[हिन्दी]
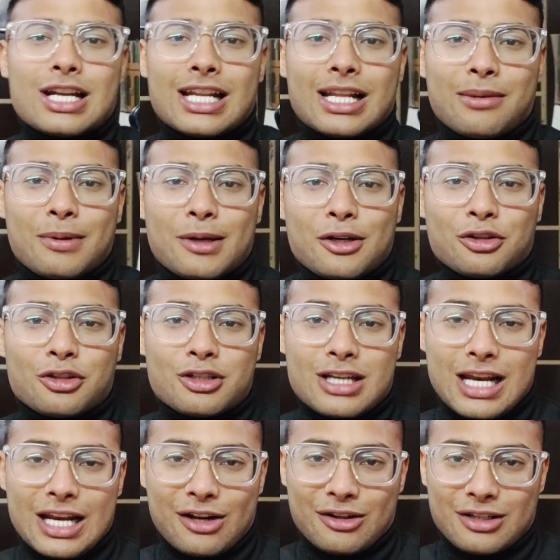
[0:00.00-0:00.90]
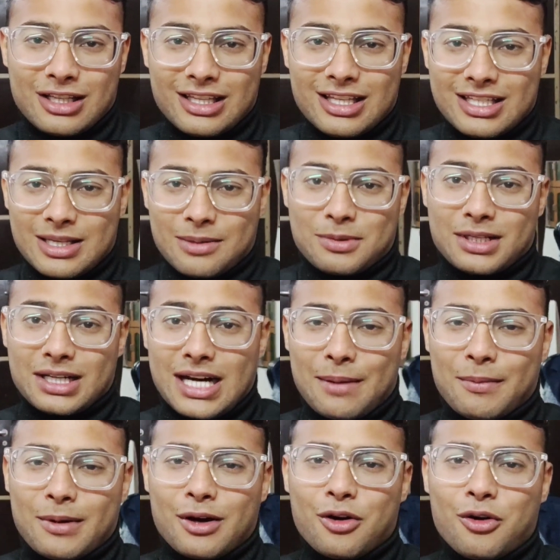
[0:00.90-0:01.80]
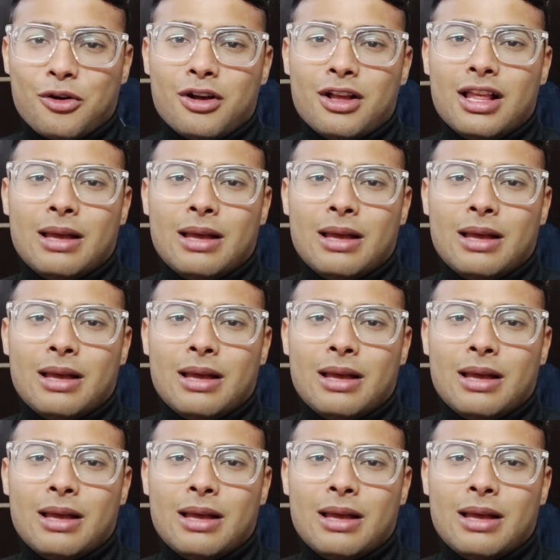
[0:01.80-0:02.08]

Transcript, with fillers: चैनल पर नहीं तो चैनल को जल्दी सब्सक्राइब करो